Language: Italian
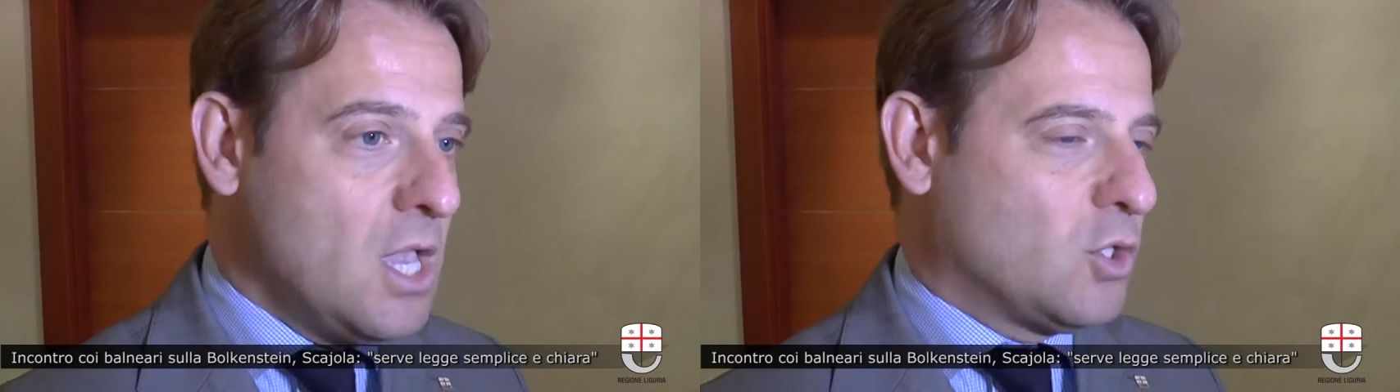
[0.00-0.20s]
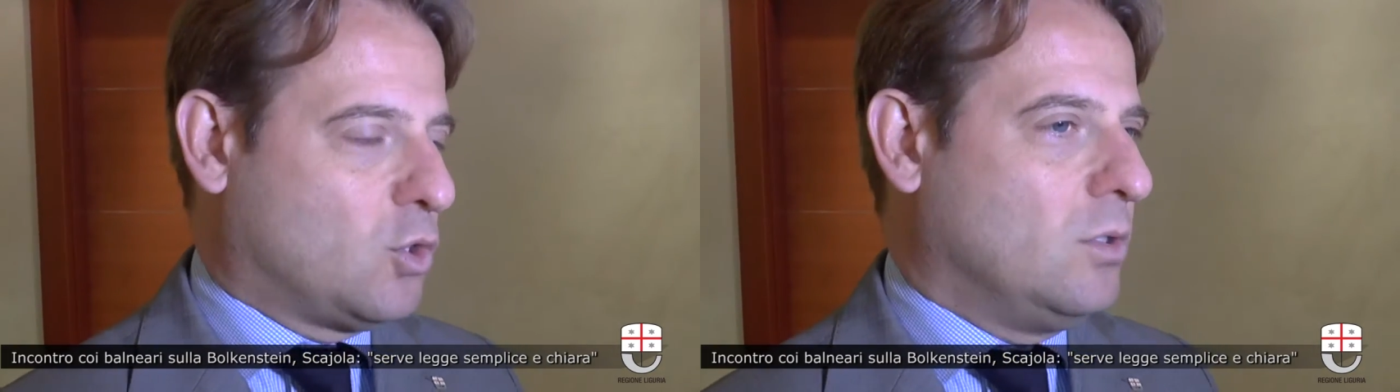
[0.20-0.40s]

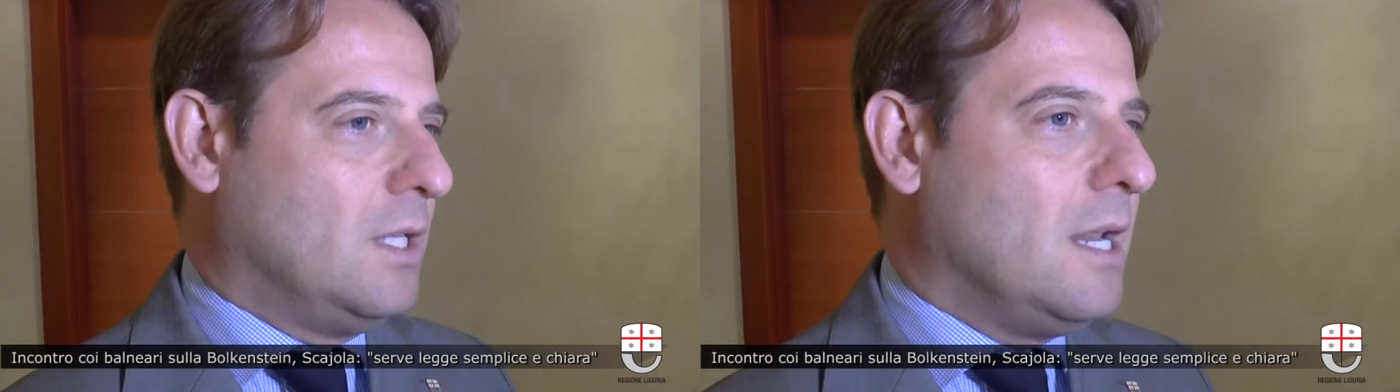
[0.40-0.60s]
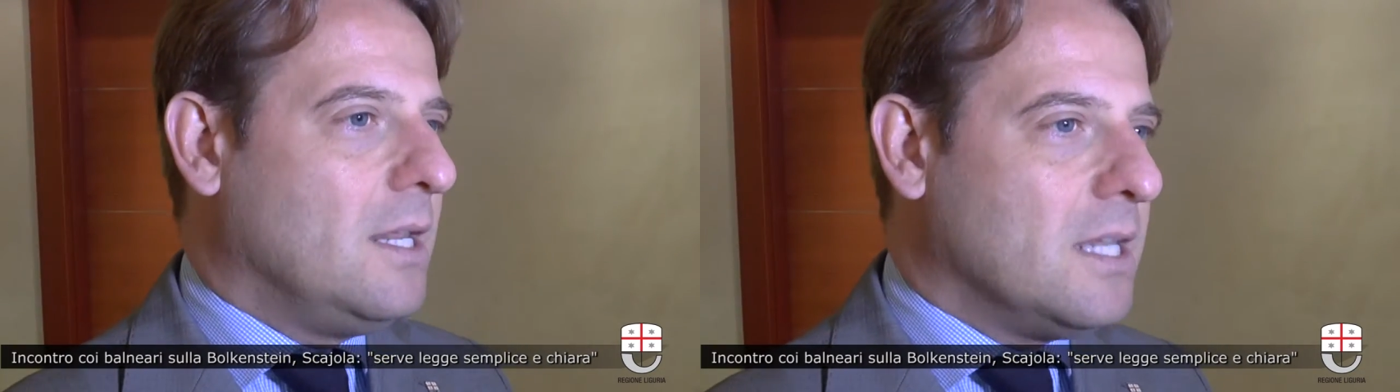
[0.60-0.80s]
Sono
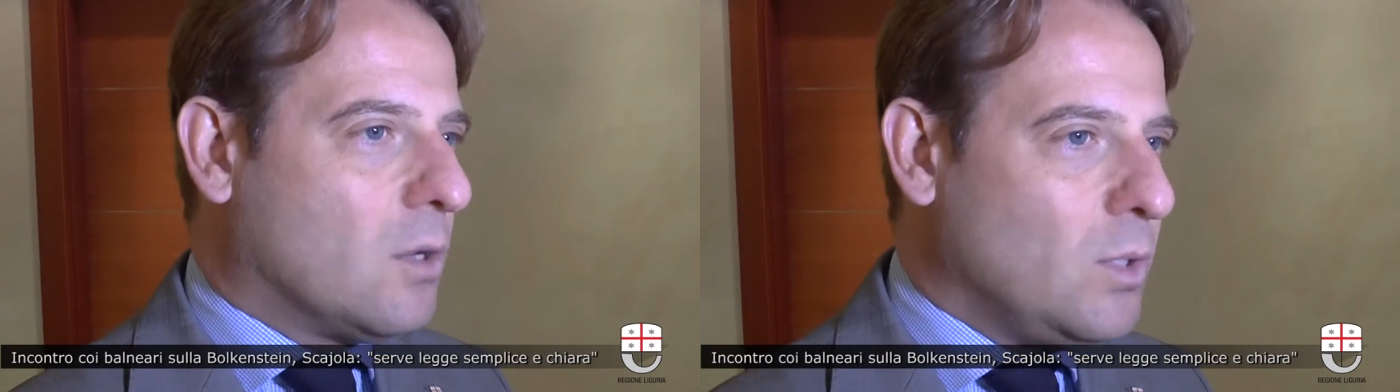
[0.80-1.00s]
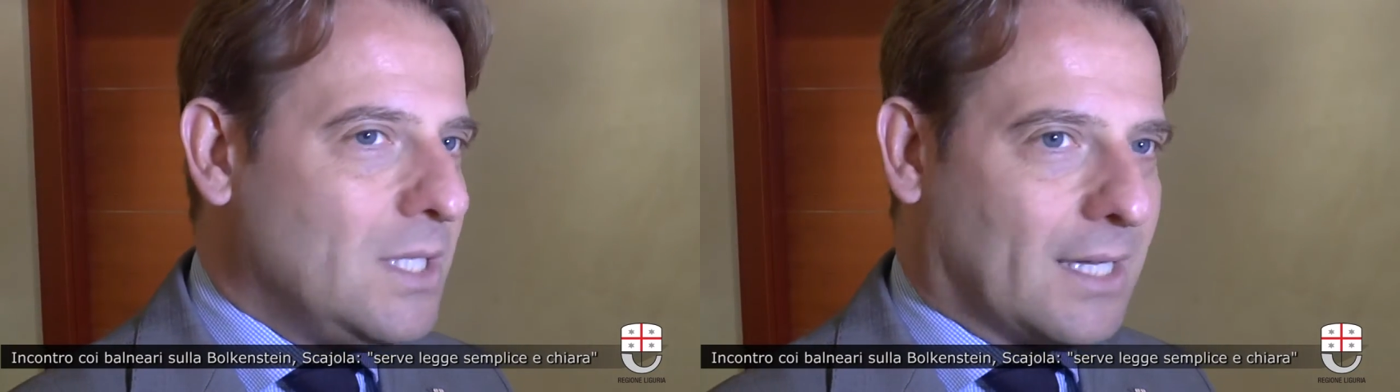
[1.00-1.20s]
delle linee
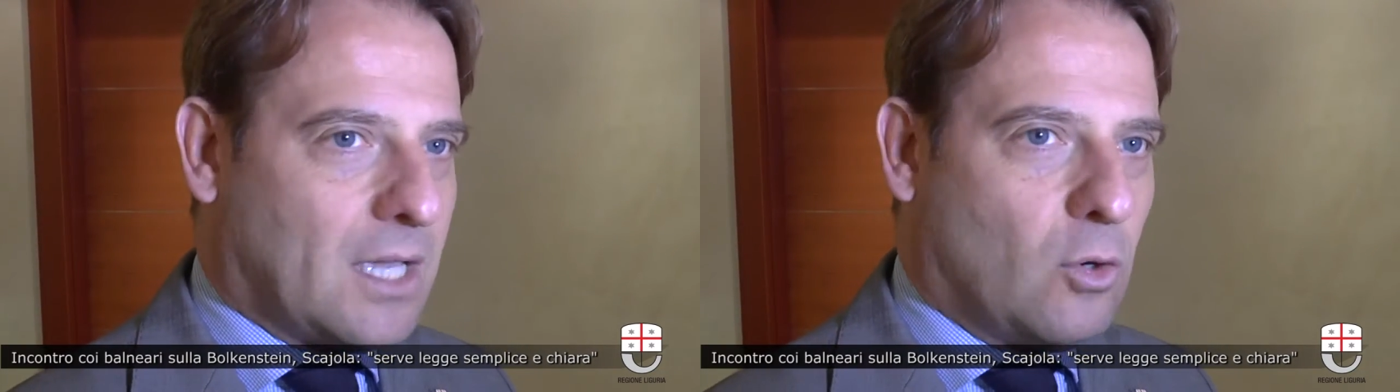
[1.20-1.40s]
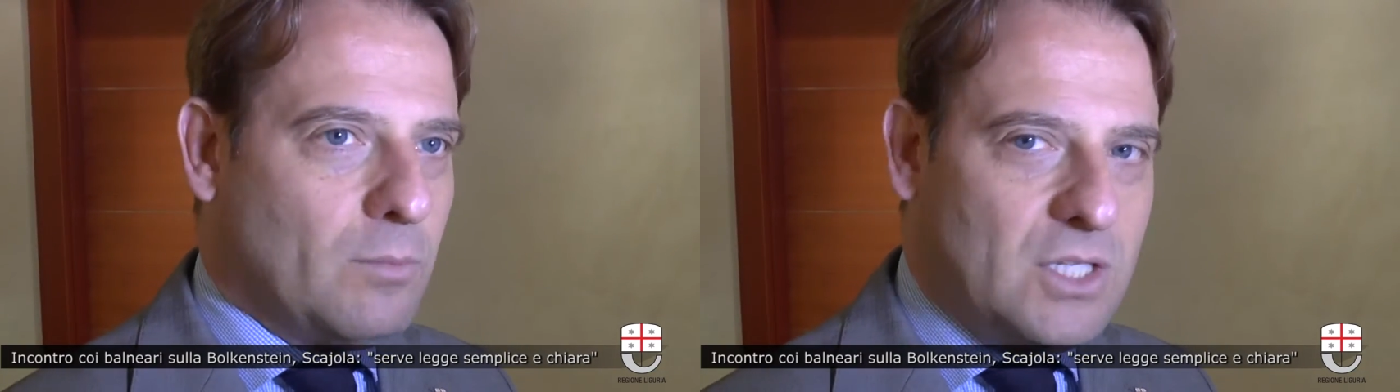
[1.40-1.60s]
guida
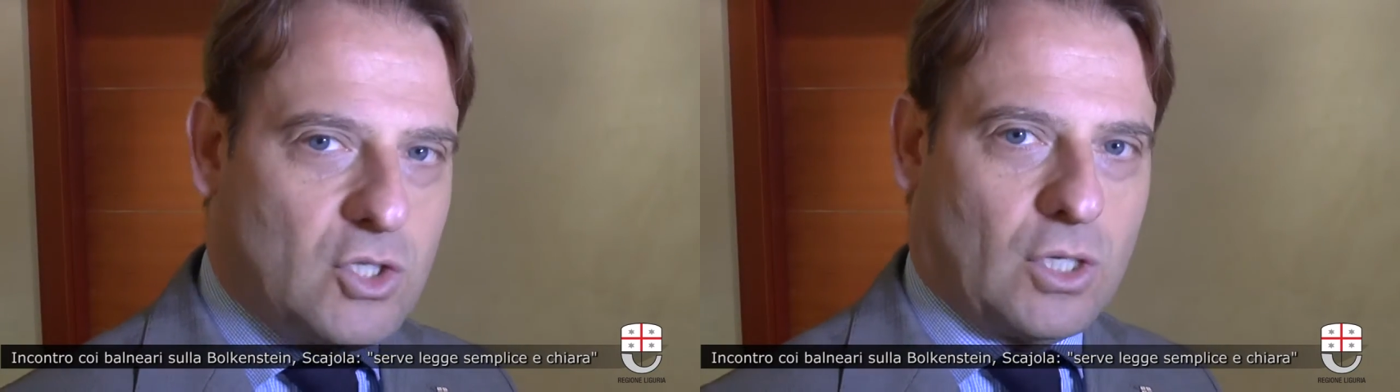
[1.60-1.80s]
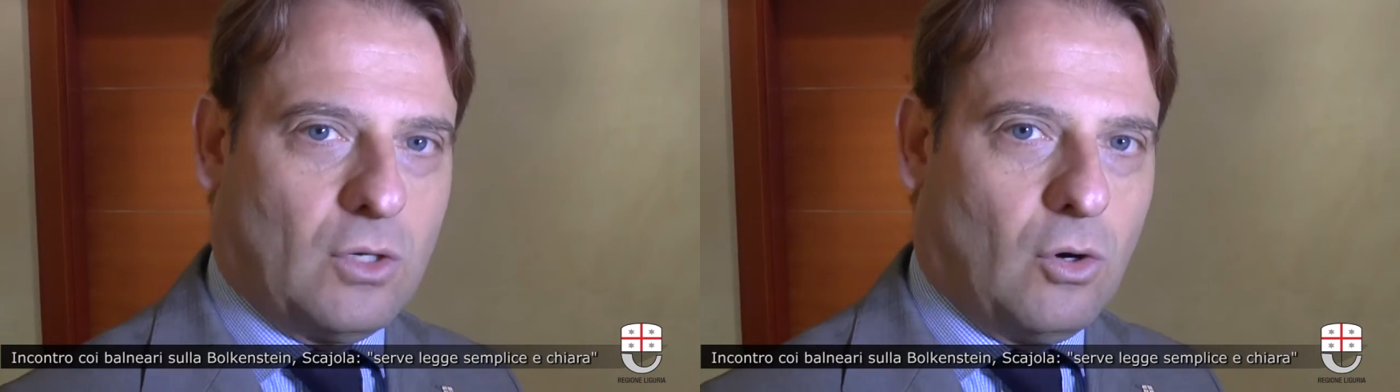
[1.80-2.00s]
che
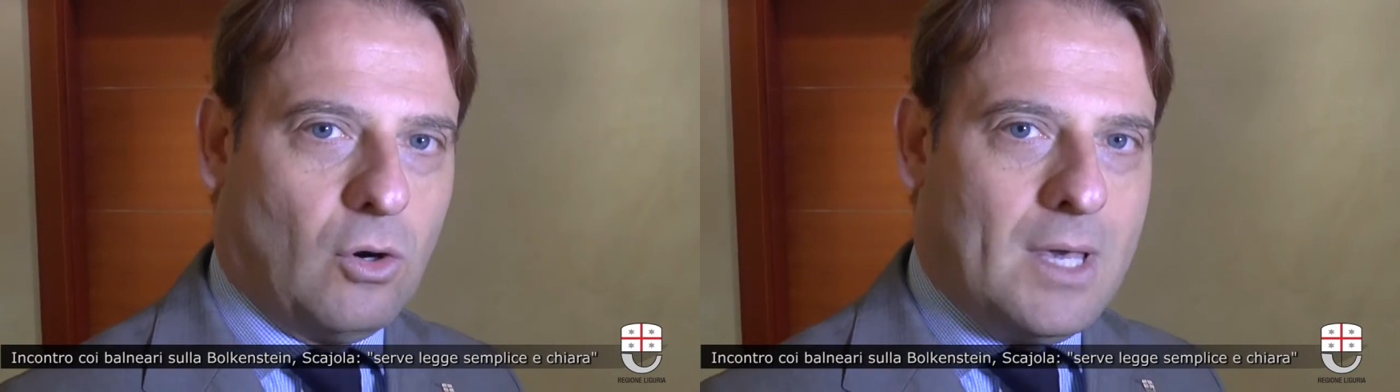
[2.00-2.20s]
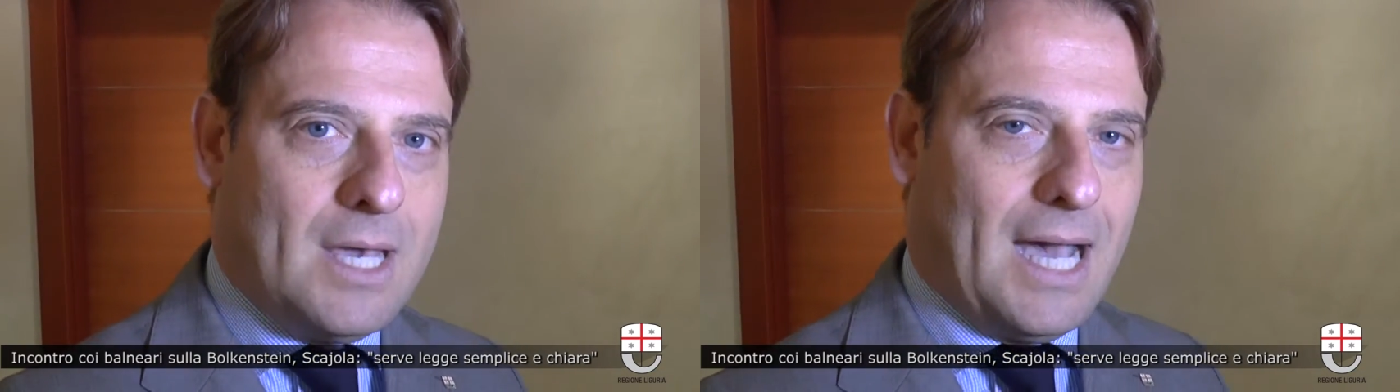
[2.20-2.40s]
cominciano